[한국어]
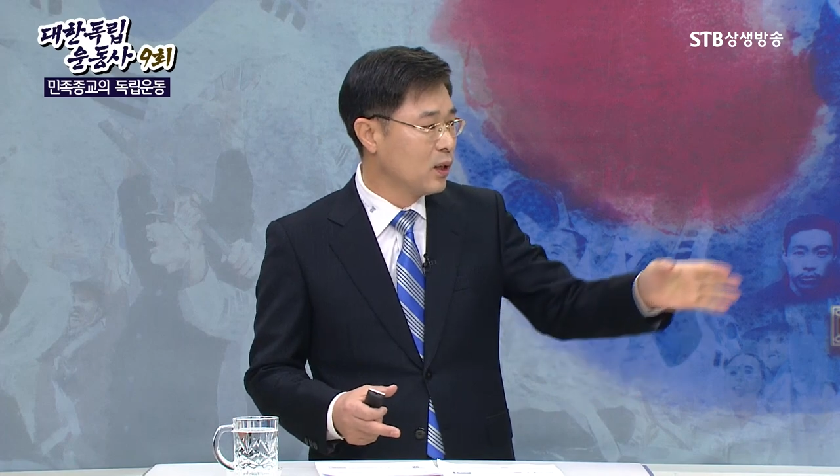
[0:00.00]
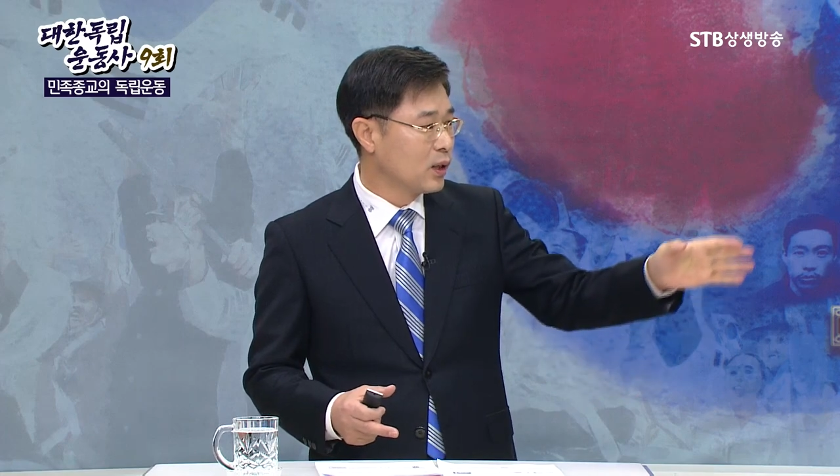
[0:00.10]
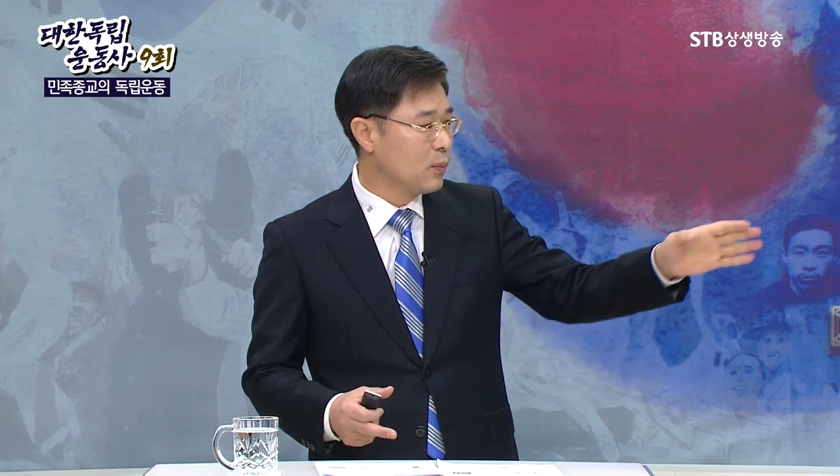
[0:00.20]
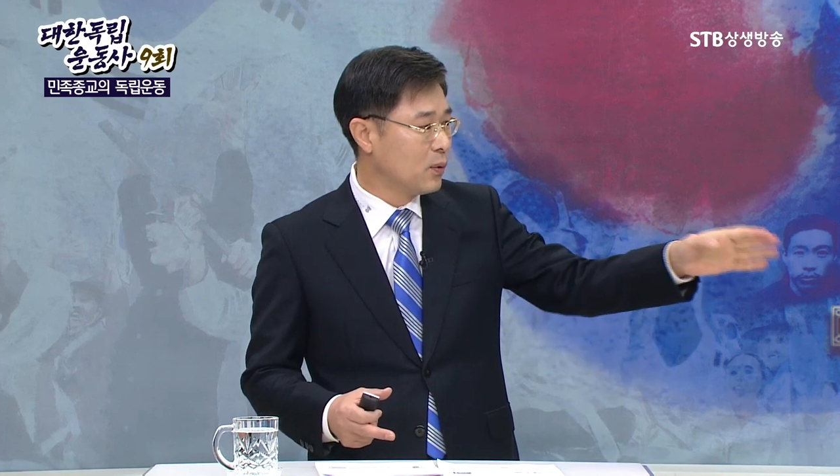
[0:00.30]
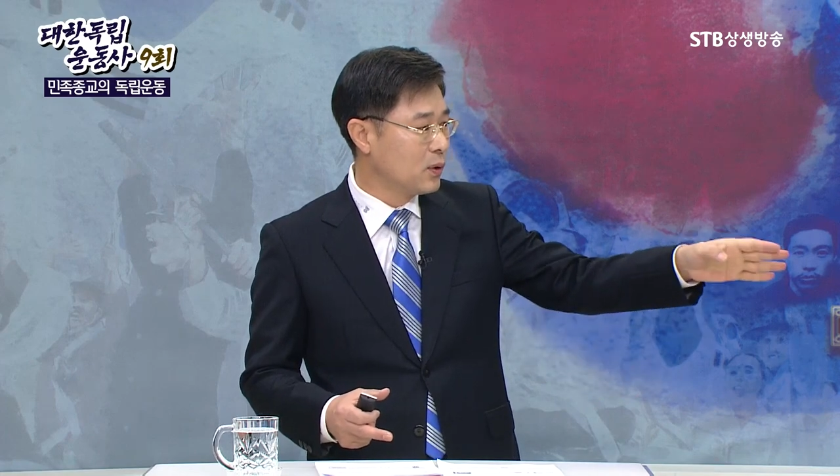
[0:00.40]

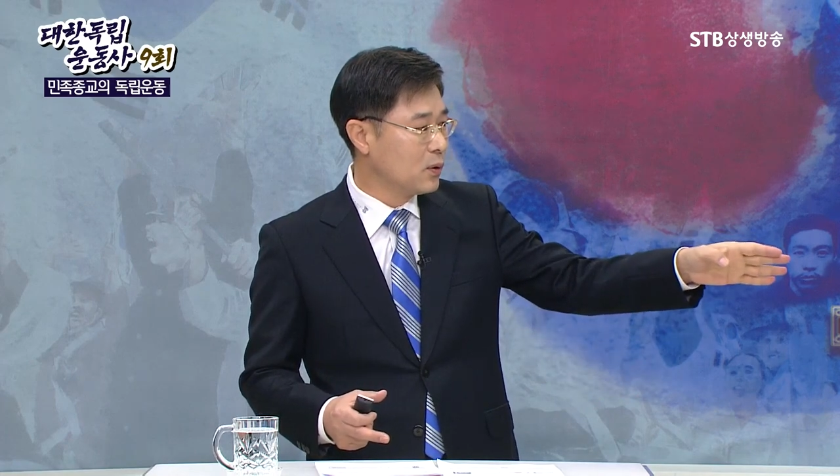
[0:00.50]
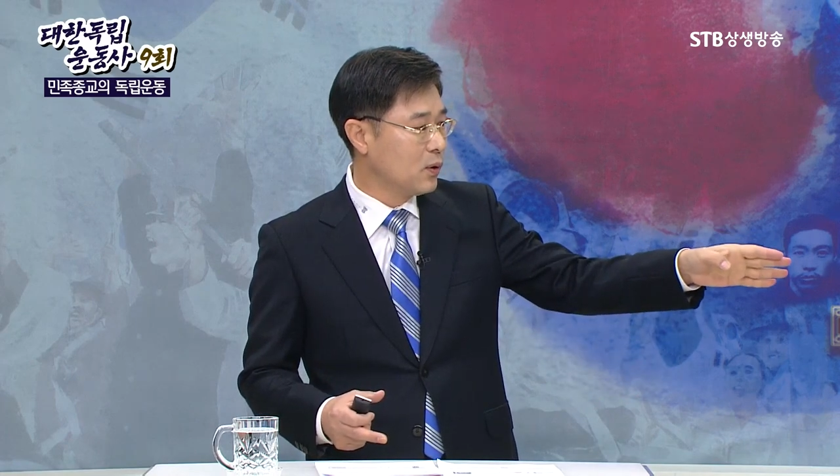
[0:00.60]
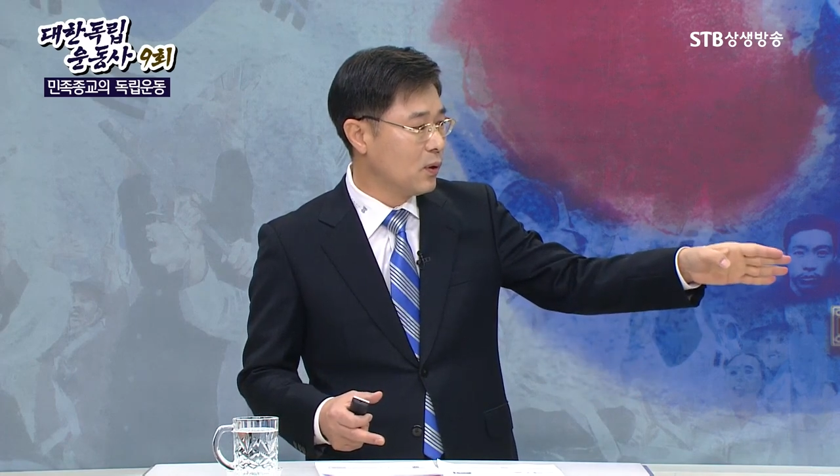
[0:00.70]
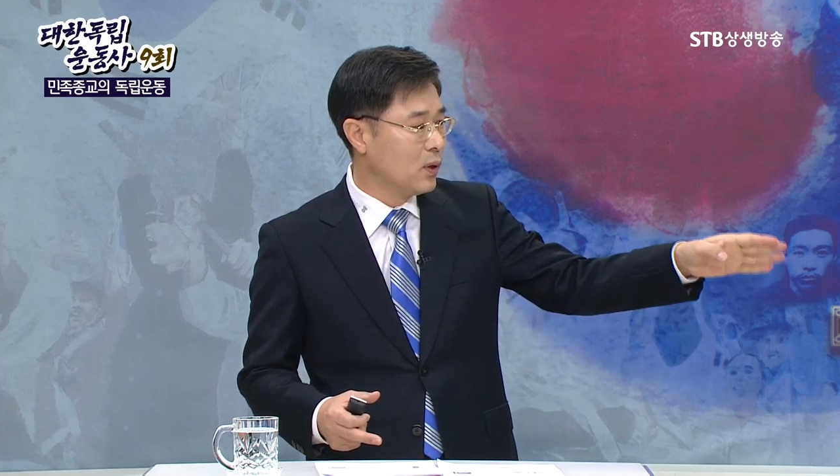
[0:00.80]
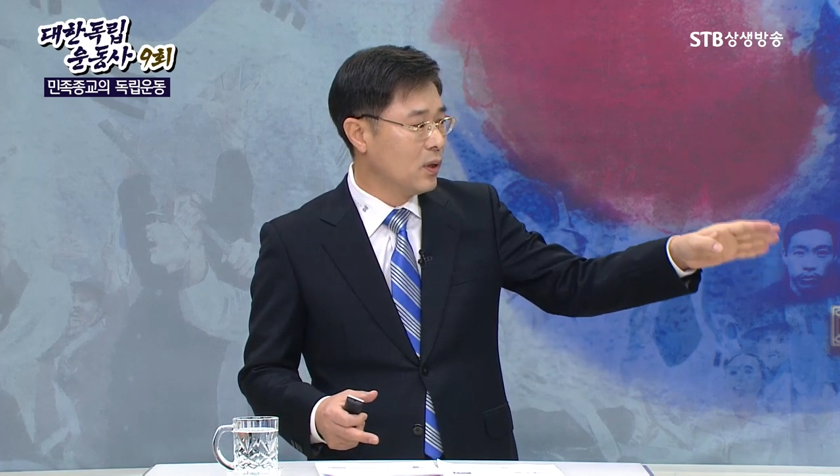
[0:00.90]
그게
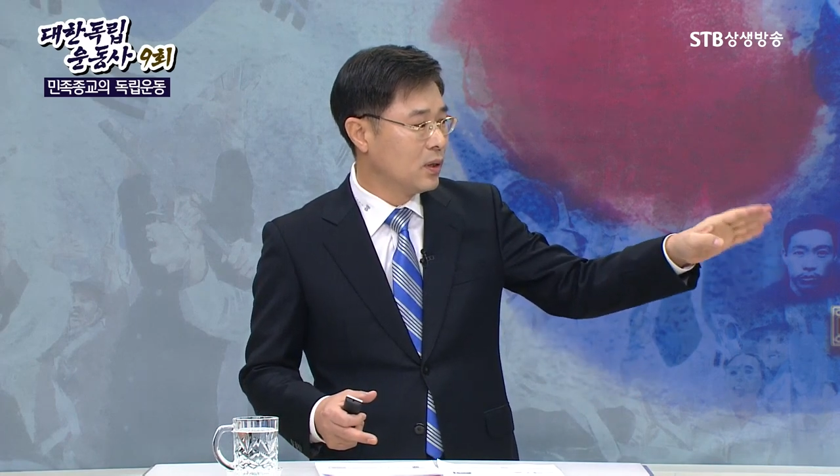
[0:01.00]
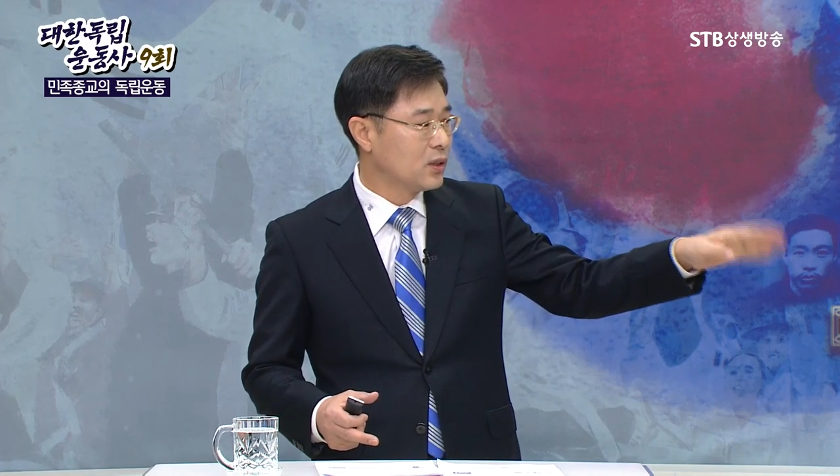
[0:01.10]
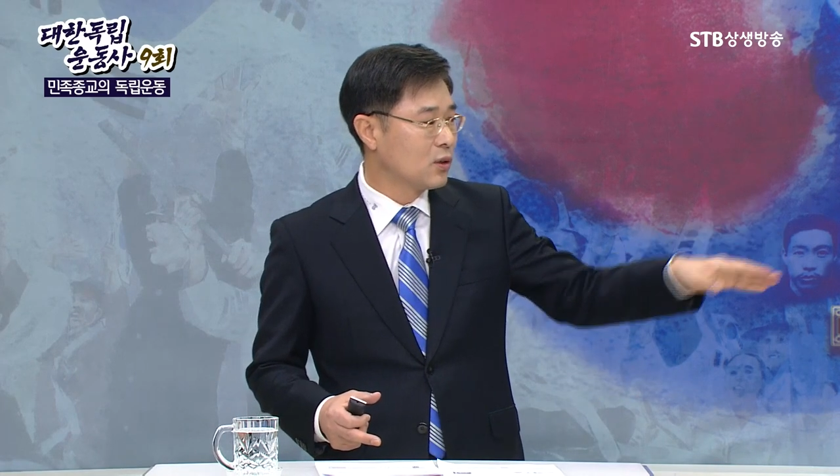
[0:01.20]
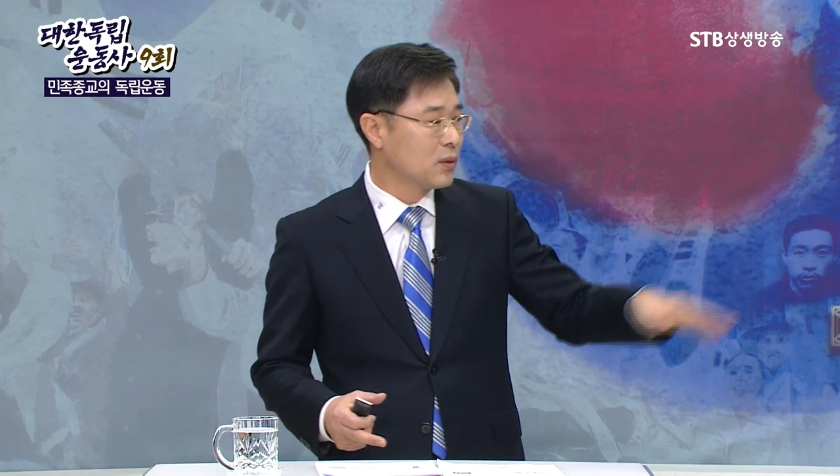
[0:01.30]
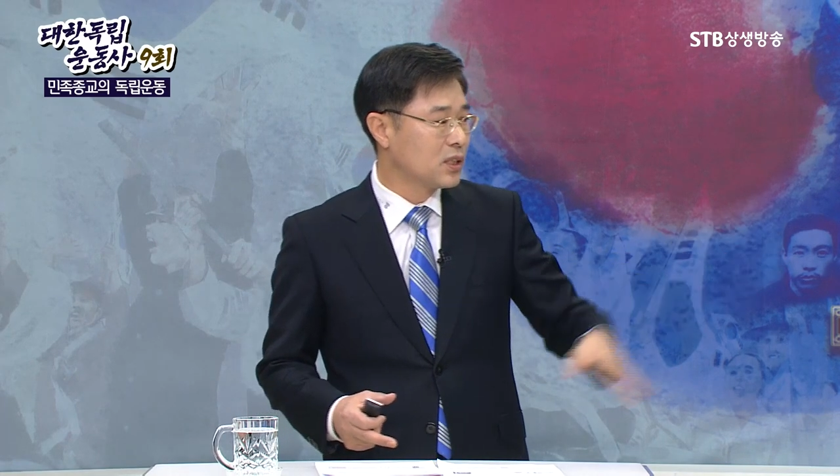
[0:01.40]
보이고
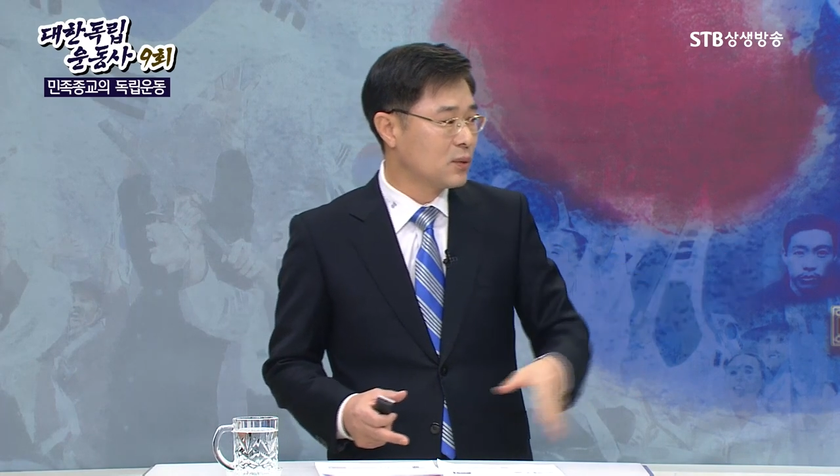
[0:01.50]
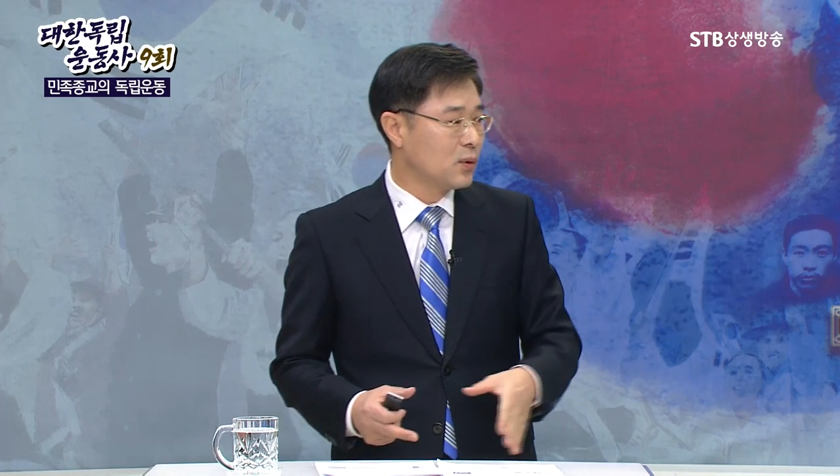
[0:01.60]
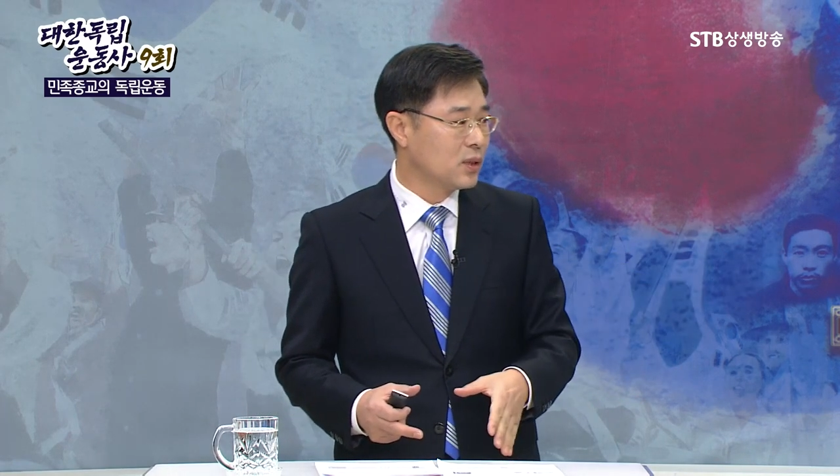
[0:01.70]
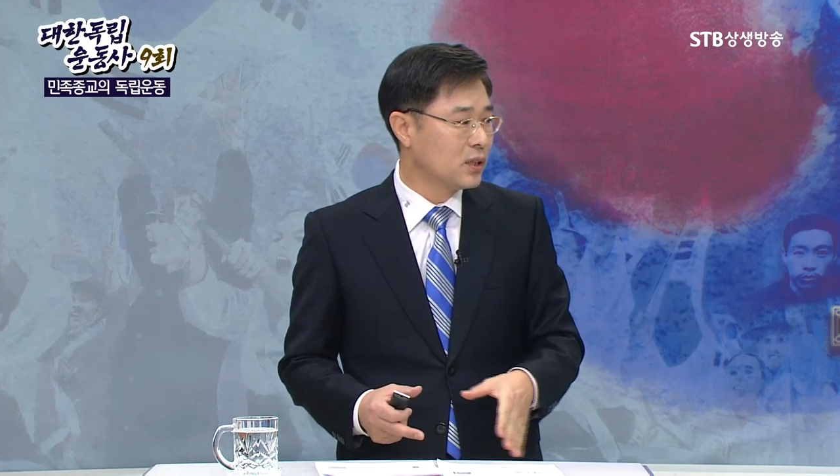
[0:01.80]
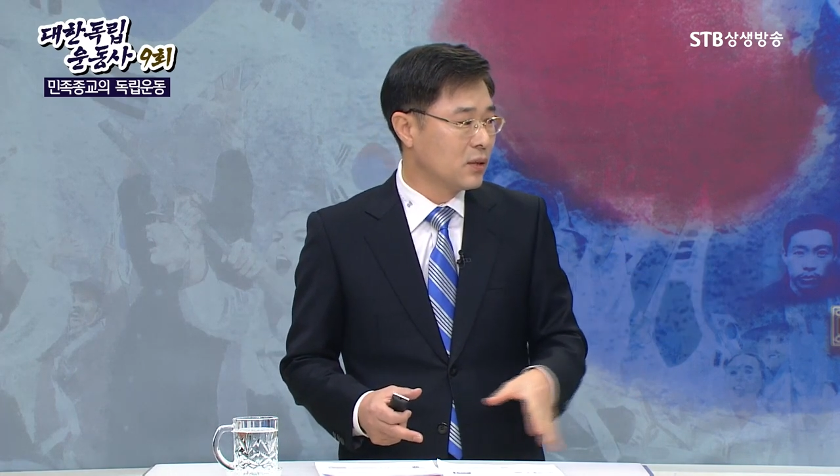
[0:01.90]
1915년이